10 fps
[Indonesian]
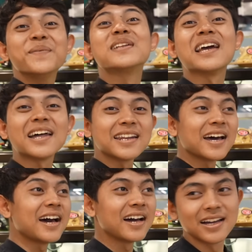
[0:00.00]

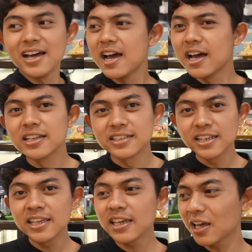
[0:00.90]
Bercanda.
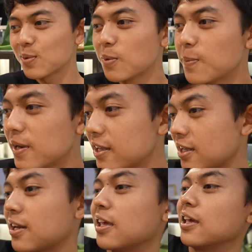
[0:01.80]
Jadi aku mau beliin
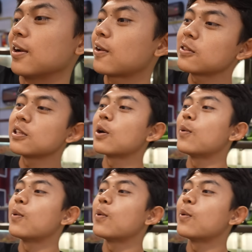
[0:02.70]
hari roti